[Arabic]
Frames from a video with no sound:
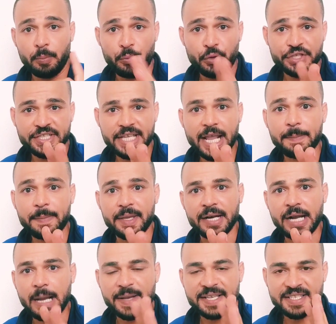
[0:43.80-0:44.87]
بص يا كبير
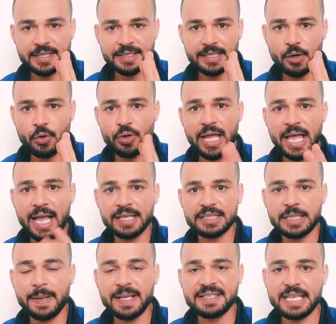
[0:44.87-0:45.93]
هبسط لك كل حاجه
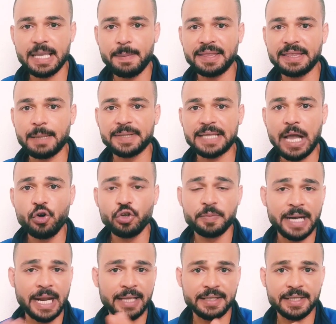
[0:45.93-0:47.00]
طبعا زي ما انت متعود
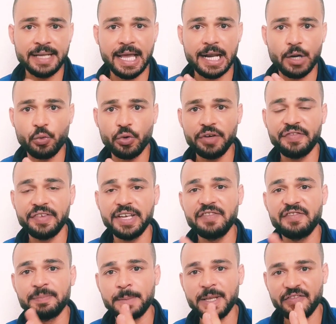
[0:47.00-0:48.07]
من عندنا على كوين
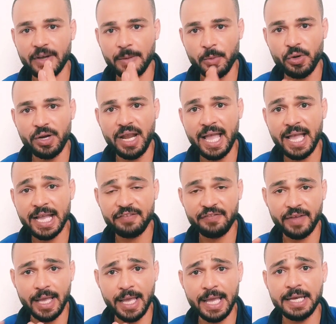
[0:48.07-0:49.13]
فري تفهم كل حاجه
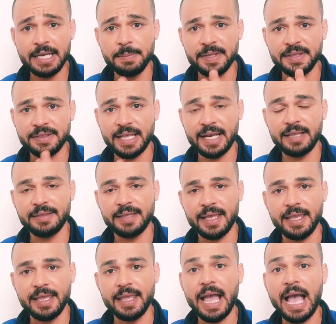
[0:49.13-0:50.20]
في اقل من 3
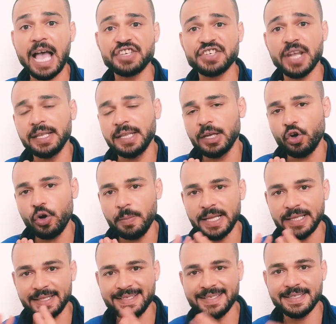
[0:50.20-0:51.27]
دقائق عشان العمله
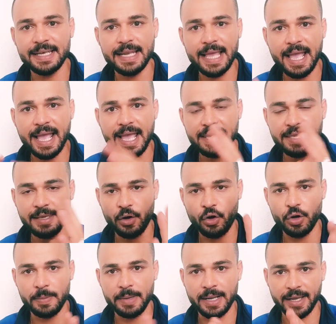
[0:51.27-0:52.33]
تنزل اي
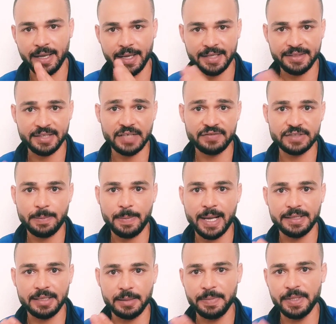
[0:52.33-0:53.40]
عمله اختلاف
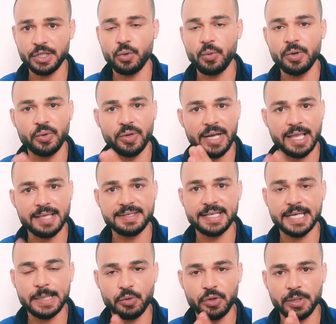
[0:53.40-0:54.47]
طبعا البيتكوين
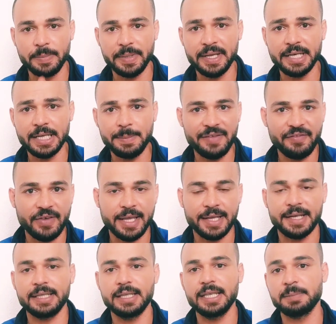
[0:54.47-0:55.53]
والايثيريوم والبي ان بي
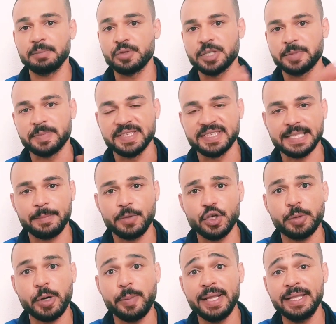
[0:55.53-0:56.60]
فاحنا ديت مش
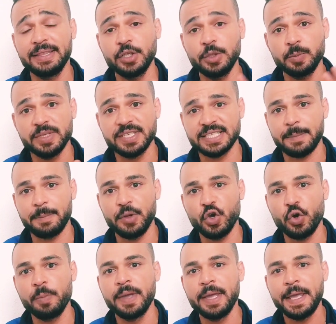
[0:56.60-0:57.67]
بنسميهم عملات دول
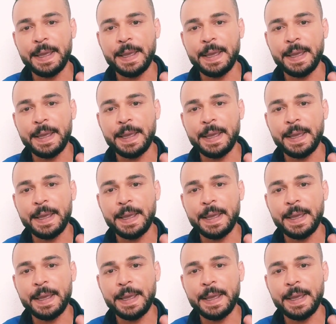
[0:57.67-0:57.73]
بنسميهم